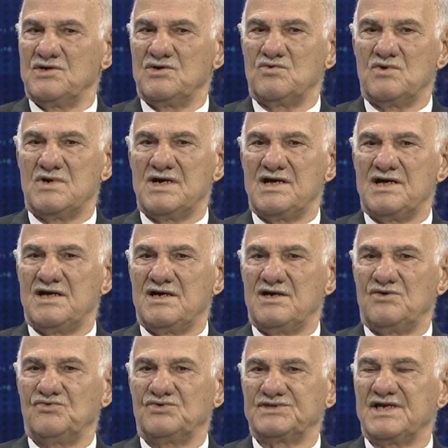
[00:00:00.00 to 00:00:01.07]

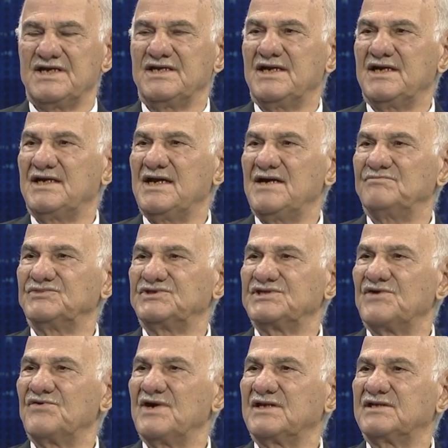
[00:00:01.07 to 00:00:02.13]
ووصلنا إلى
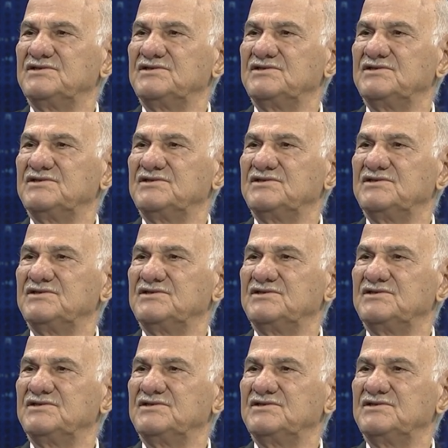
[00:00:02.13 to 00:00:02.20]
مستويات